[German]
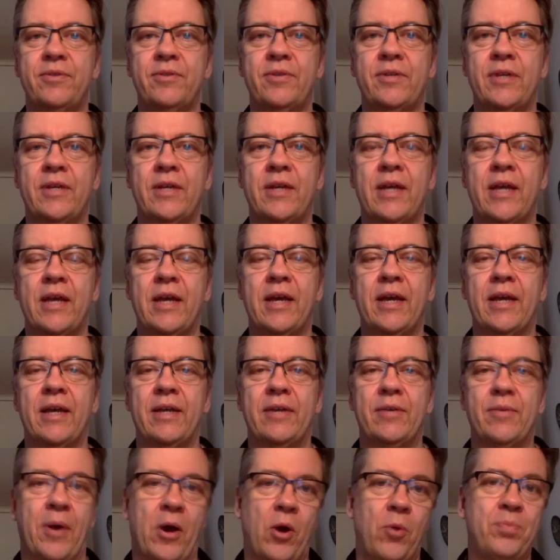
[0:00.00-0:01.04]
oder
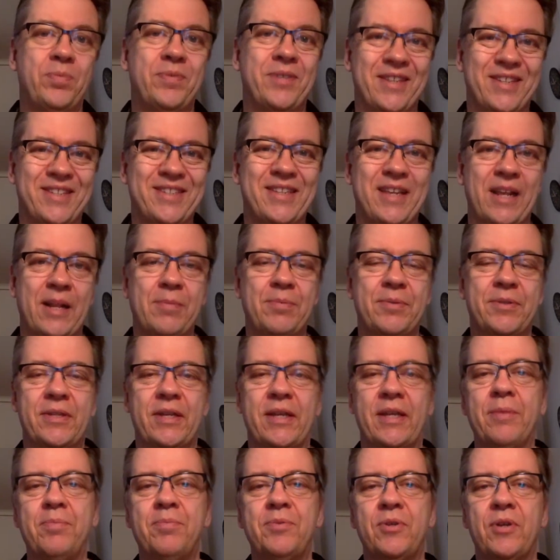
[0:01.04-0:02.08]
überhaupt des Selbst. Da
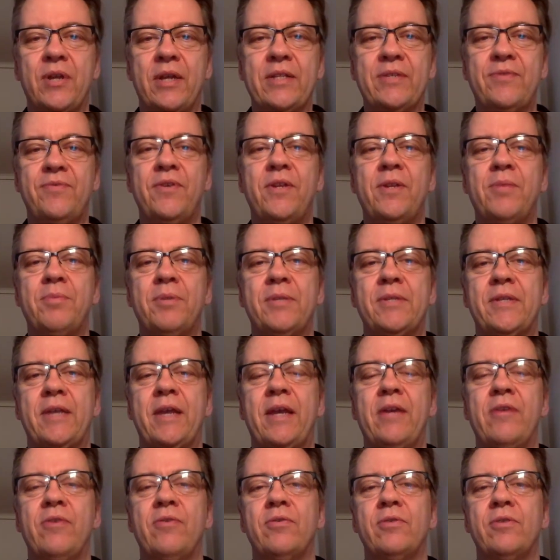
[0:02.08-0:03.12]
gibt es so ganz viele
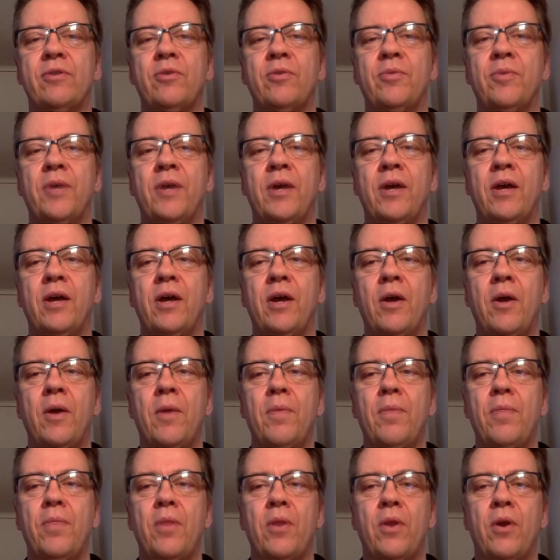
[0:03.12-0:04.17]
Bezeichnungen drüber.
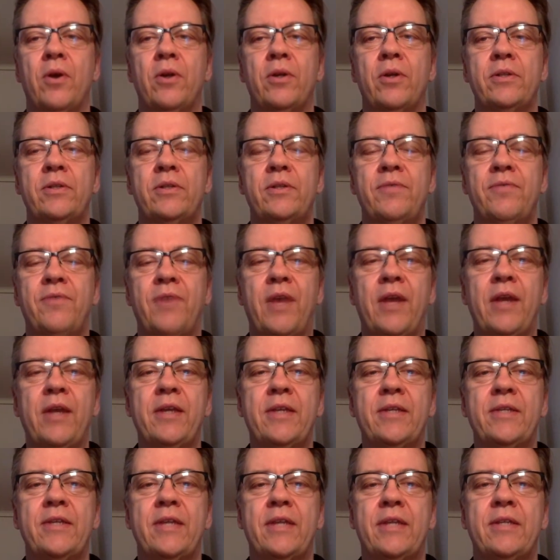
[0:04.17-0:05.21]
Und die Frage
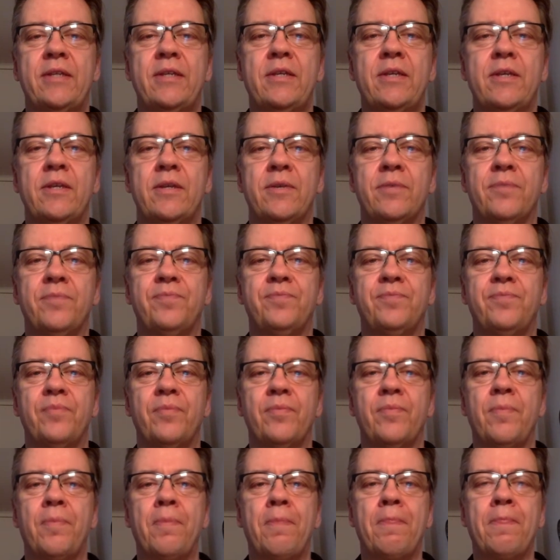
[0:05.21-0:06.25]
ist ja die,
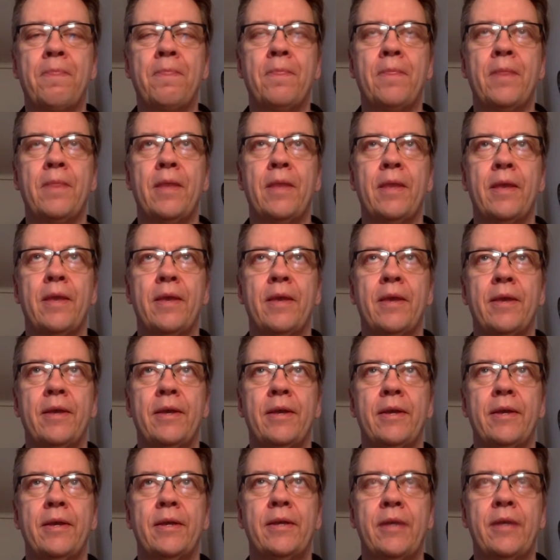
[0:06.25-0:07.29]
hm,
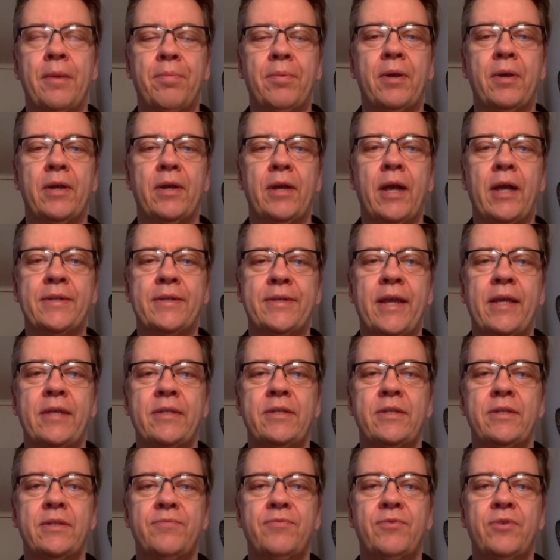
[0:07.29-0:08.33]
ich habe als
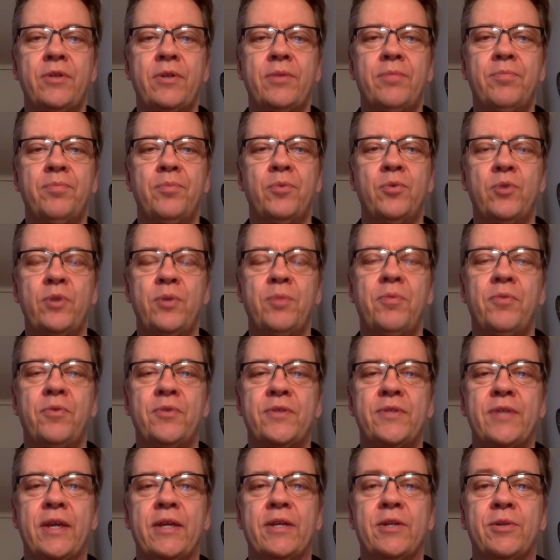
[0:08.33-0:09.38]
erstes von dem
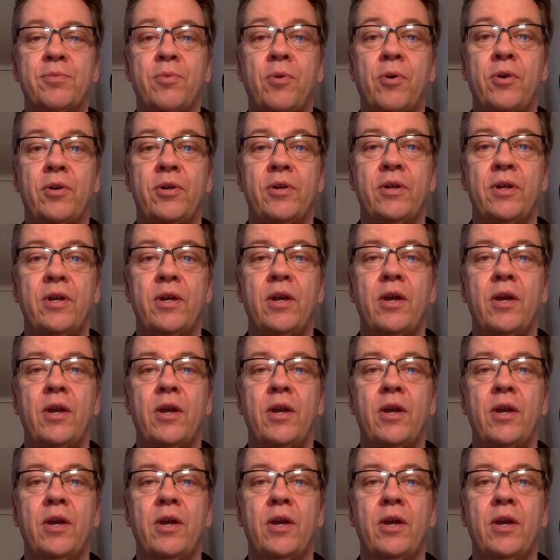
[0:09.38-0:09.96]
Unterbewusstsein gesprochen.